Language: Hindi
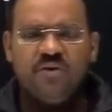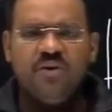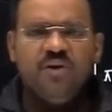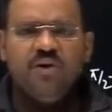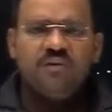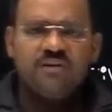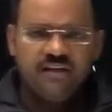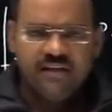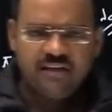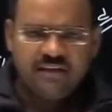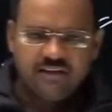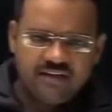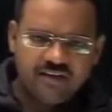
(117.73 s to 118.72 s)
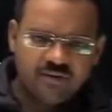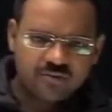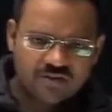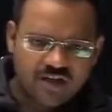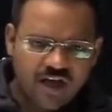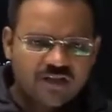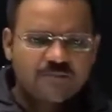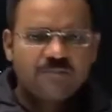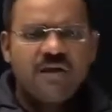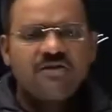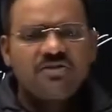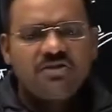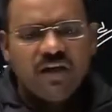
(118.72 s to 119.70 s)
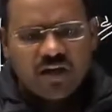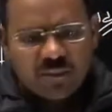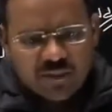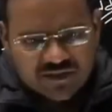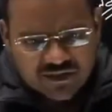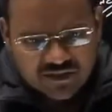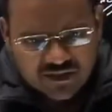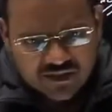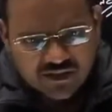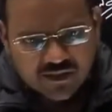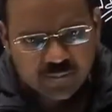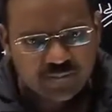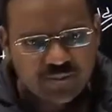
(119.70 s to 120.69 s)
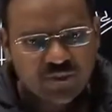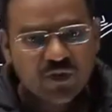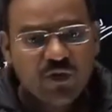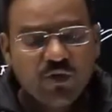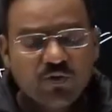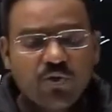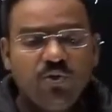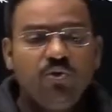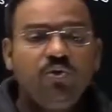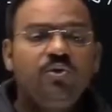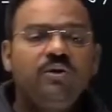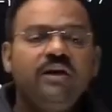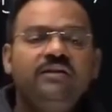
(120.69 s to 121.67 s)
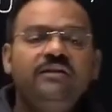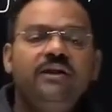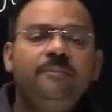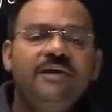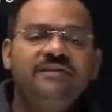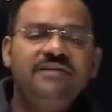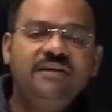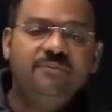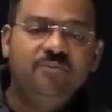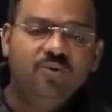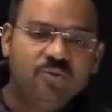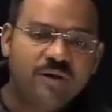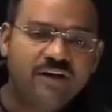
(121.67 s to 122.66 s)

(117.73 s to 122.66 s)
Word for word: फिर धीरे धीरे उसके आसपास शहर बसते चले गए तो लोगों के अंदर पैसे की भूख बढ़ी